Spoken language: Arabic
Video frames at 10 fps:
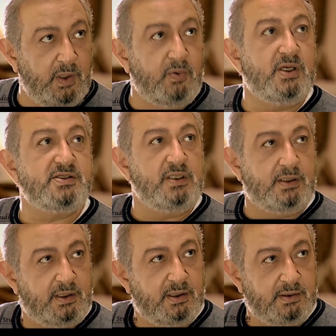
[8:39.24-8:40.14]
ولو
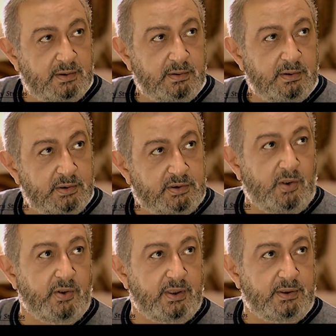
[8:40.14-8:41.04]
قصدك انت
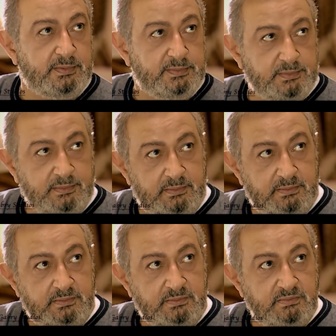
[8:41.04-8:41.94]
حره
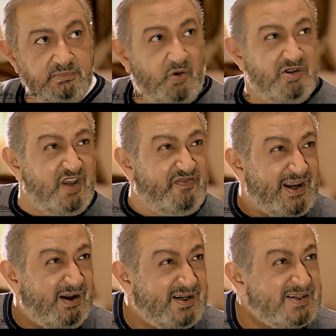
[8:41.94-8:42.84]
كنت
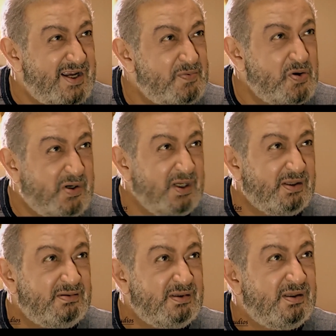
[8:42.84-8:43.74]
فاكرك زي ابوكي
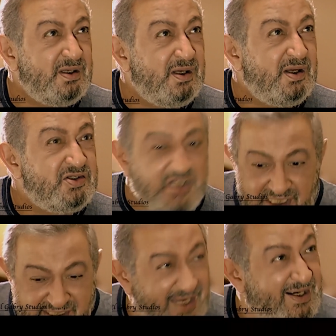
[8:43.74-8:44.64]

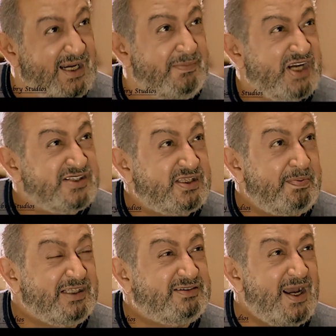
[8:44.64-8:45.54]
جايه زعلانه مش عايزه
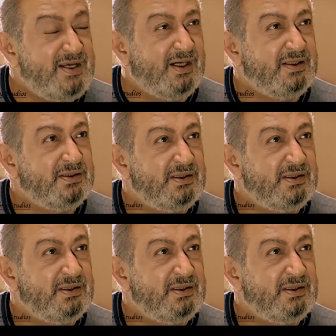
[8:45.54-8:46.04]
تبقى الثانيه